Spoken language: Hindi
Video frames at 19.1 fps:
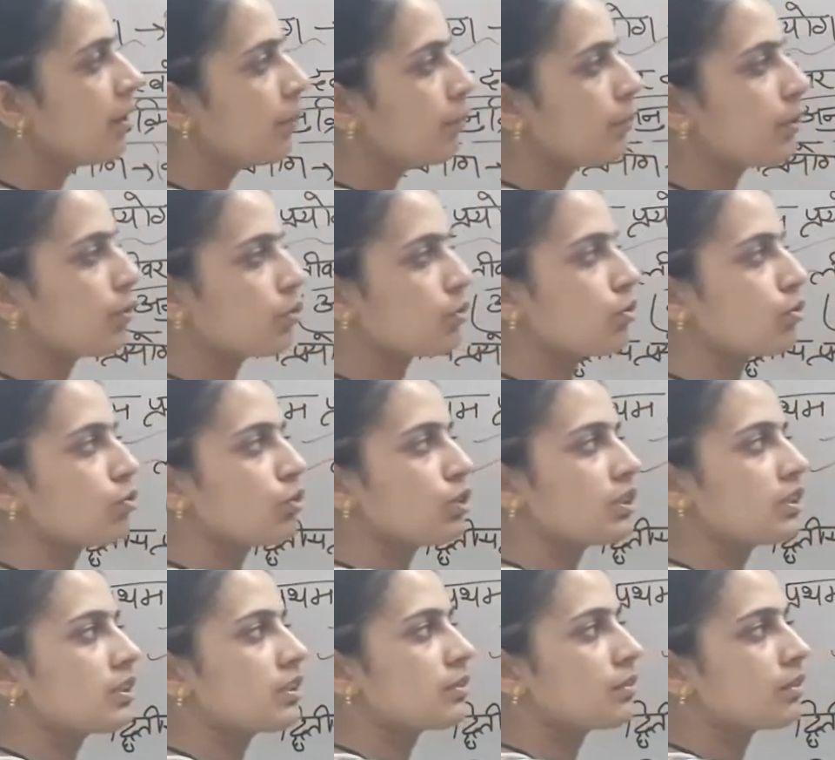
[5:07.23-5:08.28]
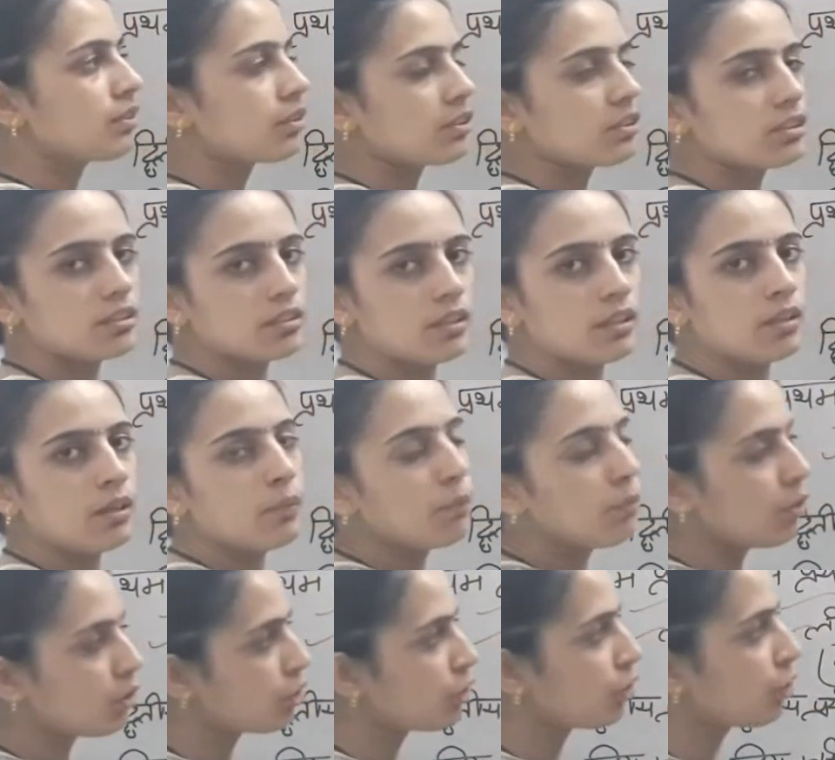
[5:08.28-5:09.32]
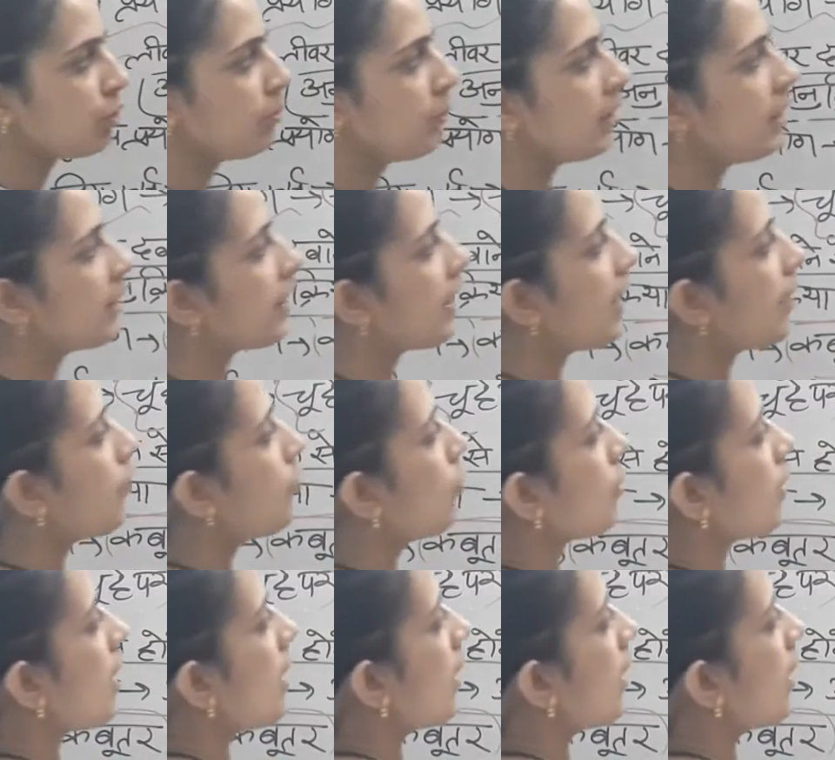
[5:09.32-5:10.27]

भी उसको कुछ पॉजिटिव मिल रहा है वो क्या